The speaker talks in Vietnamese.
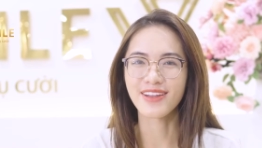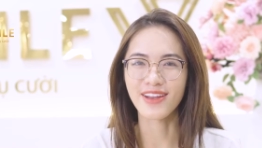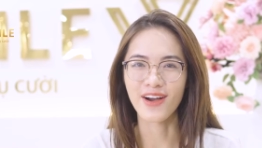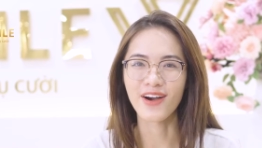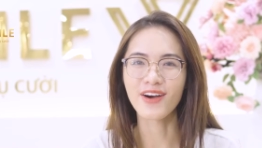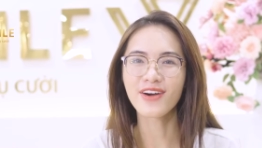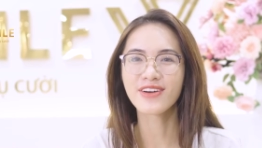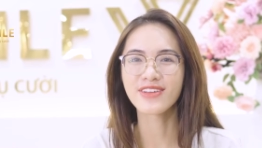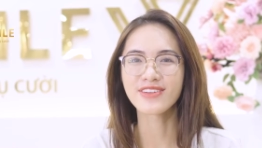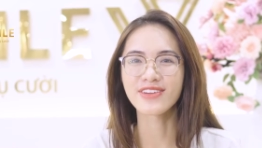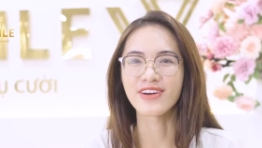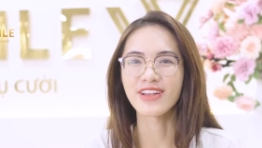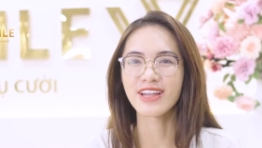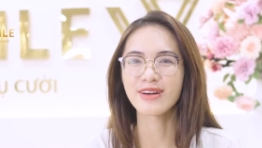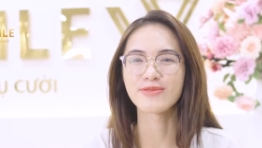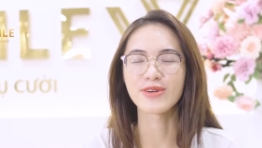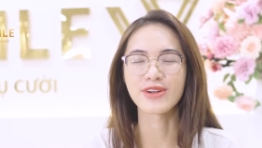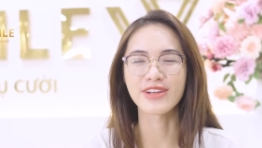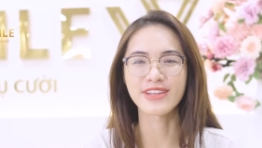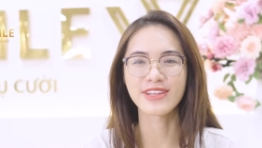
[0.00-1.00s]
Đó, đó
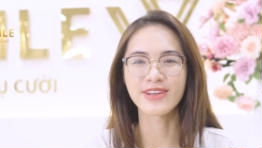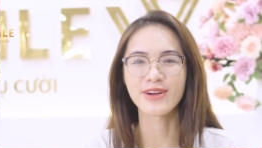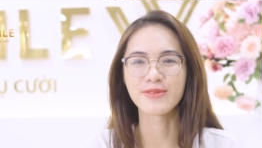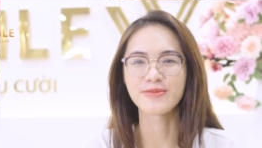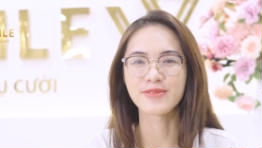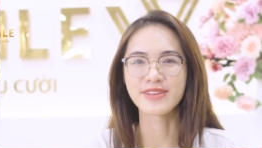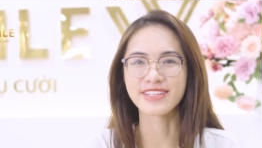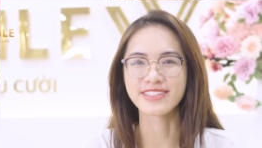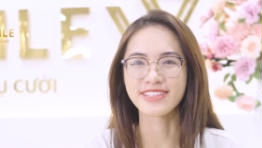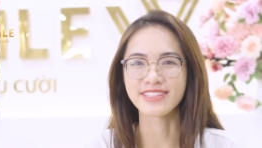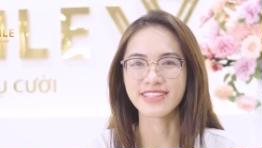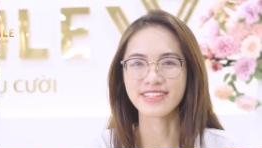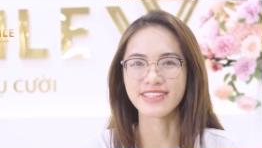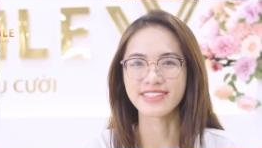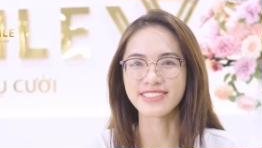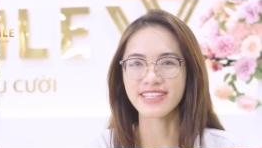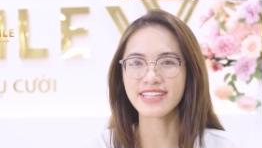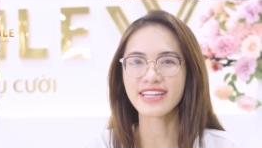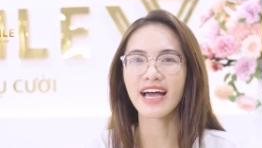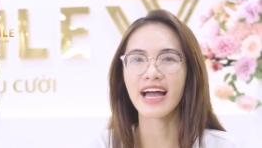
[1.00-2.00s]
là một cái điều mình
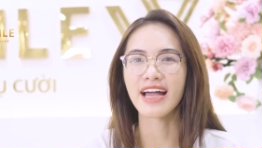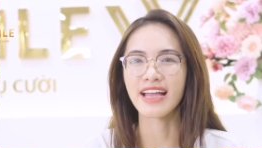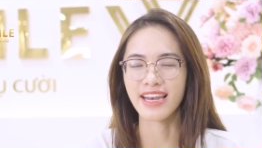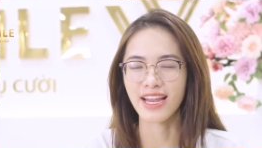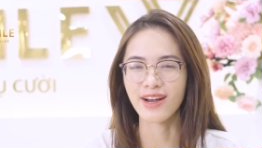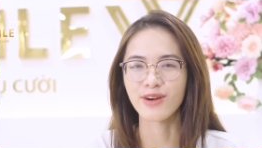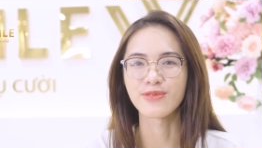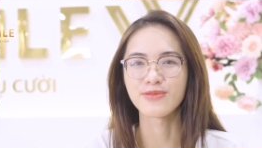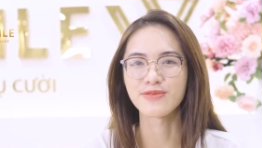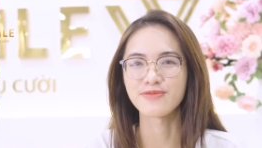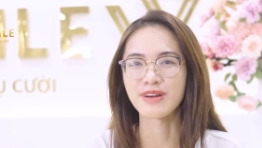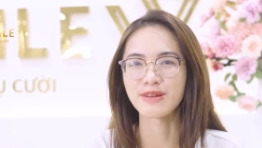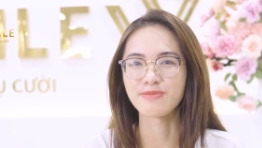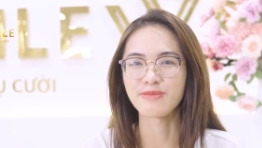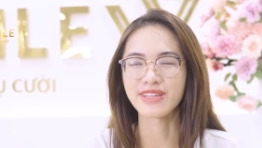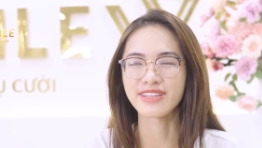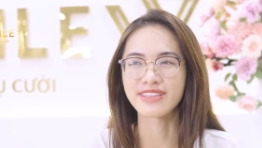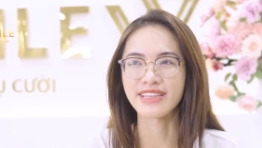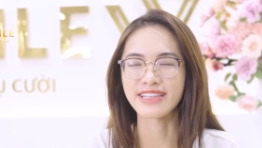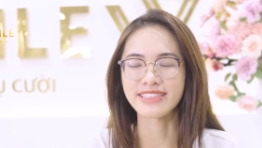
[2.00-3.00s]
rất là hài lòng. Và
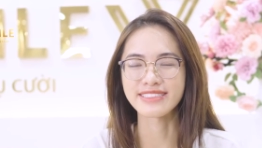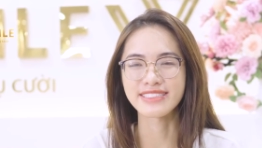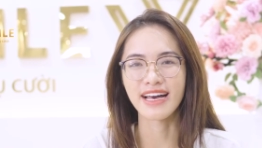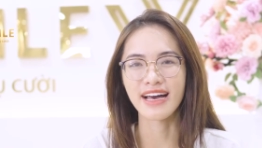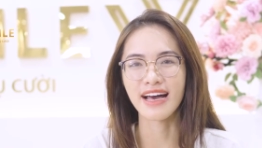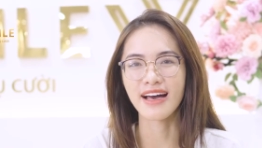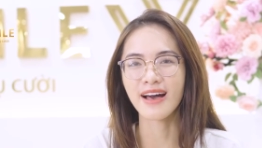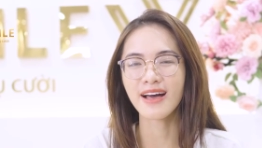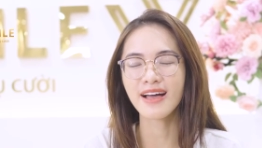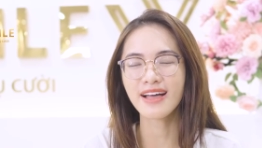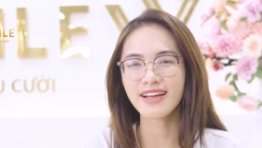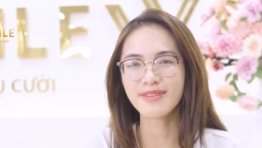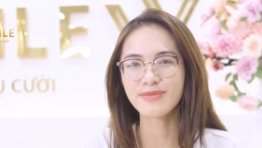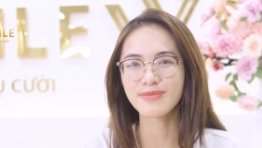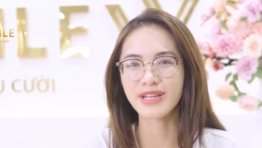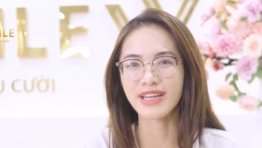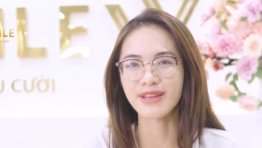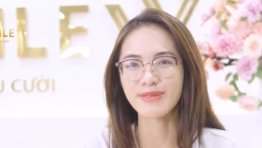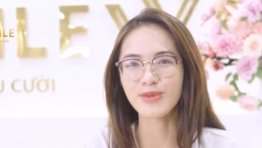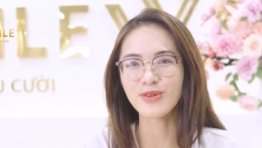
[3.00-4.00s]
mình đánh giá
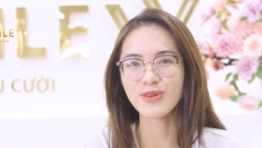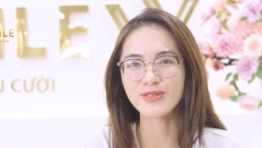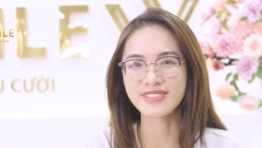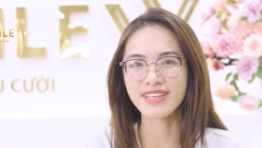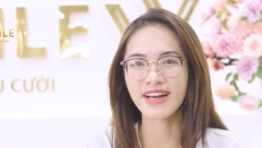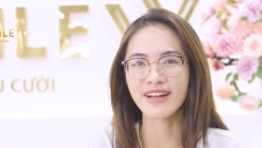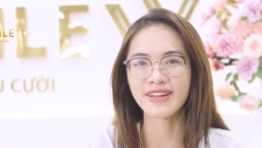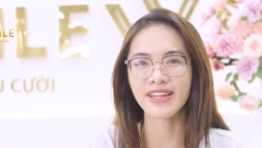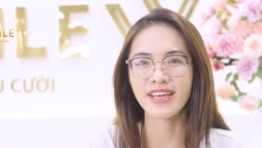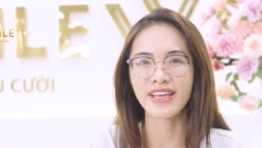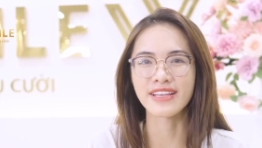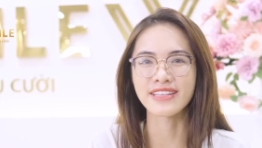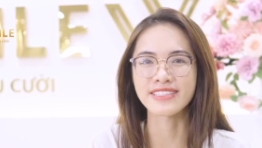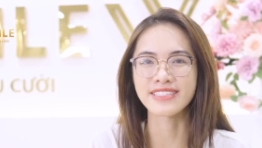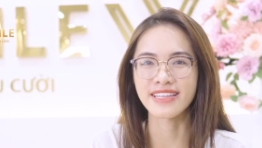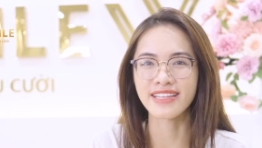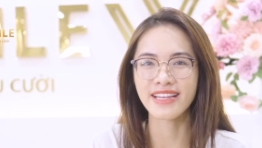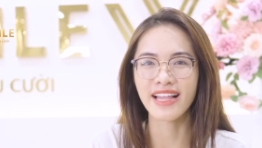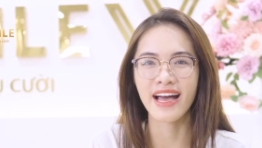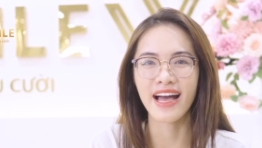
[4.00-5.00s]
cái bộ răng này
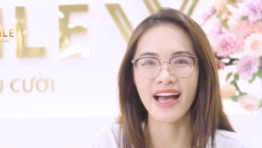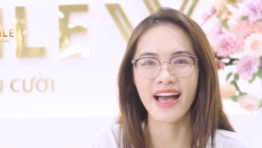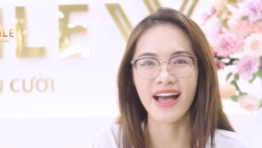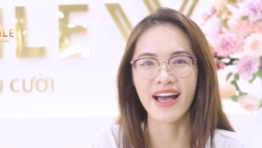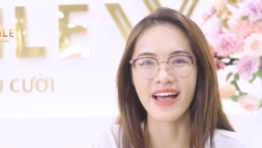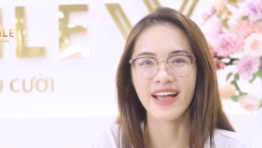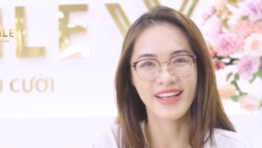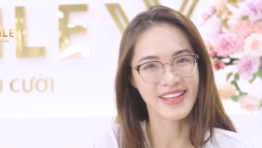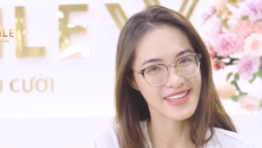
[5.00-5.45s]
sẽ là